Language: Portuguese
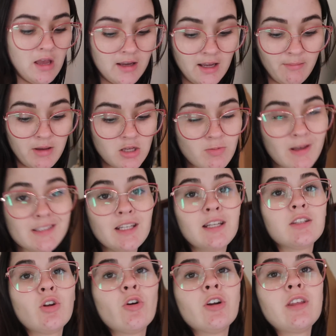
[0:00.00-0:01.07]
Acabei de passar
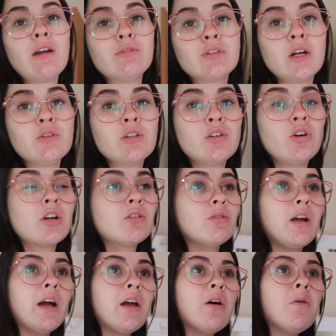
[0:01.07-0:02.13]
na troca da fralda agora do
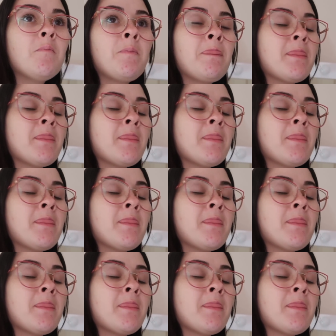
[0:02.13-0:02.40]
Gael.